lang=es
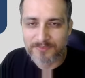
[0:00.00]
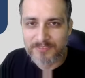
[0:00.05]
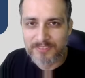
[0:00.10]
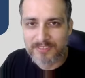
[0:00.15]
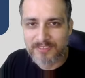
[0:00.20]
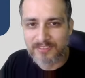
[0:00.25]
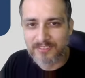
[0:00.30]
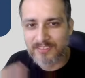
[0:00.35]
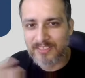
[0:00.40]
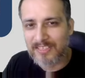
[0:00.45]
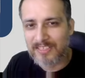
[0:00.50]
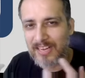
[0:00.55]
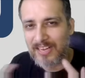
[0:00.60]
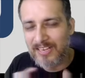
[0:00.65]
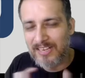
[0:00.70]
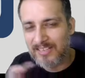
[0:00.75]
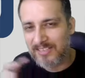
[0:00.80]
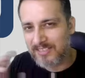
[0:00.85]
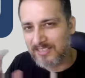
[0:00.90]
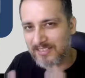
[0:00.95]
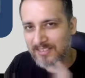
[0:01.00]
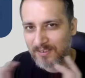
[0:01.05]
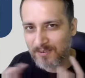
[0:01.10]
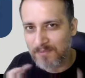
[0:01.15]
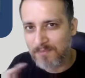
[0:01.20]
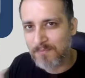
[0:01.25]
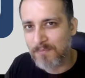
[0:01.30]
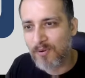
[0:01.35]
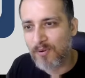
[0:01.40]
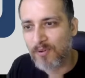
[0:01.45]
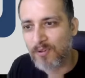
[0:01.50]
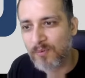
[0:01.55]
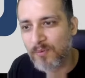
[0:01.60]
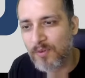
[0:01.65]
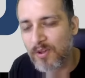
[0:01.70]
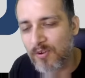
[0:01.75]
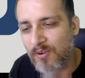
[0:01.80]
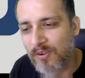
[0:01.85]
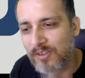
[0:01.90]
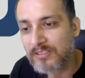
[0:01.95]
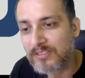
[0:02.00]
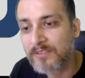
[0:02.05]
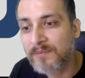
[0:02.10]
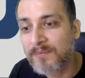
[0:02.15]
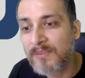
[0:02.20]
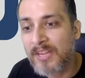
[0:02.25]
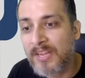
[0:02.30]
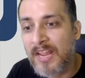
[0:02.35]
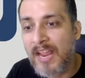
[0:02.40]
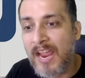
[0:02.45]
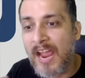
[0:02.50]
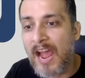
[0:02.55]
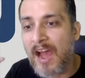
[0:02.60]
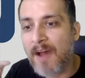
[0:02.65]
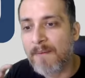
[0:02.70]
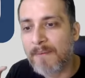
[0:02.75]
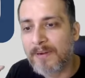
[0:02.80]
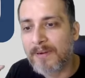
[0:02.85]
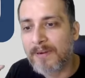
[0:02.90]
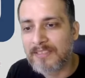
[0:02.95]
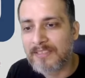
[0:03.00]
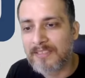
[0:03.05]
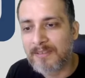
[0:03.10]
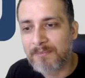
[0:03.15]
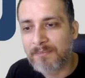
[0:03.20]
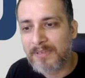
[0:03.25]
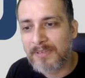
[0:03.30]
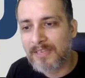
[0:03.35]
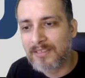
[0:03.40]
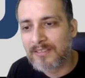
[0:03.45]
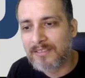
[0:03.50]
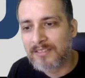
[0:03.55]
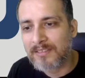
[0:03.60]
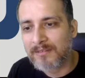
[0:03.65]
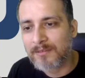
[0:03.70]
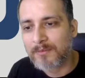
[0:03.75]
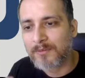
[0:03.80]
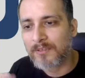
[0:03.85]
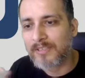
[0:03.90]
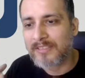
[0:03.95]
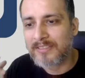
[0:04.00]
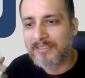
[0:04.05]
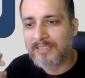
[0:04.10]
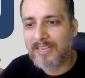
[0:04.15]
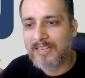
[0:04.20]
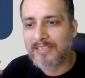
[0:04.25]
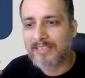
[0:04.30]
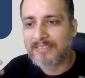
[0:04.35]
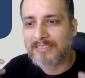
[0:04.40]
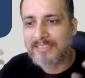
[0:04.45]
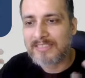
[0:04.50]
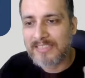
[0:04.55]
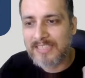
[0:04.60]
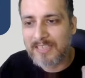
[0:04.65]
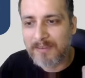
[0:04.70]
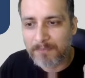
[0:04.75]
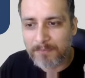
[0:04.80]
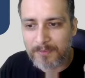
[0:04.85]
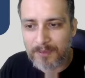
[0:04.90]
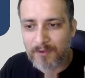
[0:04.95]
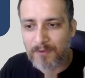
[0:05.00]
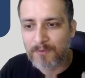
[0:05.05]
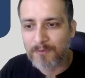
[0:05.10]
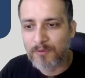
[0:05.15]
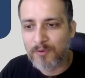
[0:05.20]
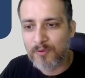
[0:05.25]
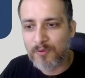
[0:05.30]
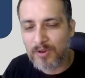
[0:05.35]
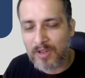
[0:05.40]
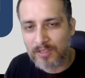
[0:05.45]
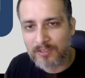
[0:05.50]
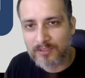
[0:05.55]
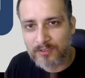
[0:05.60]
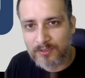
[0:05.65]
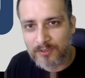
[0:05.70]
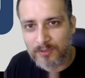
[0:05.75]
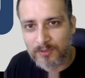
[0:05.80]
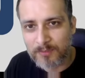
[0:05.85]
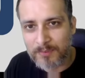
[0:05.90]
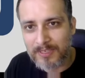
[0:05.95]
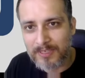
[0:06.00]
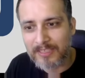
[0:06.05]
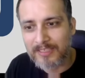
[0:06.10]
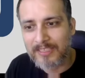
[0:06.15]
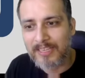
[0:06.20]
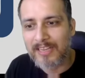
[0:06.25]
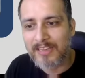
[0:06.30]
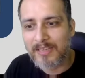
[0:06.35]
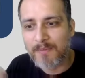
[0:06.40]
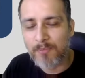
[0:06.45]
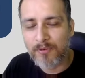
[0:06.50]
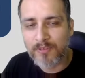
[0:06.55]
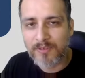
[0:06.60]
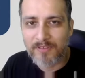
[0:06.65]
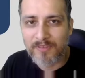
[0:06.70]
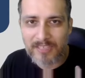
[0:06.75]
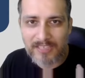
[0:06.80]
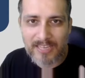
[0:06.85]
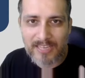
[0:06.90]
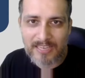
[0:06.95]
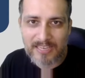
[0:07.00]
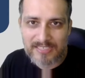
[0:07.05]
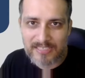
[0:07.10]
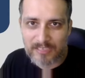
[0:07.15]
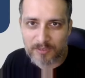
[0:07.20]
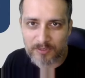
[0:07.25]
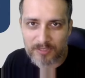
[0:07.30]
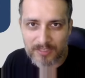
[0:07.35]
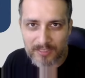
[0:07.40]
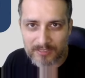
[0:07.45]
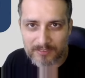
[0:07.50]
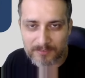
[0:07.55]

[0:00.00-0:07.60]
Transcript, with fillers: Entonces aquí hay que tener un poco de cuidado con eso. Aparte también debemos estar siempre configurándolo para que tenga disponibilidad y seguridad.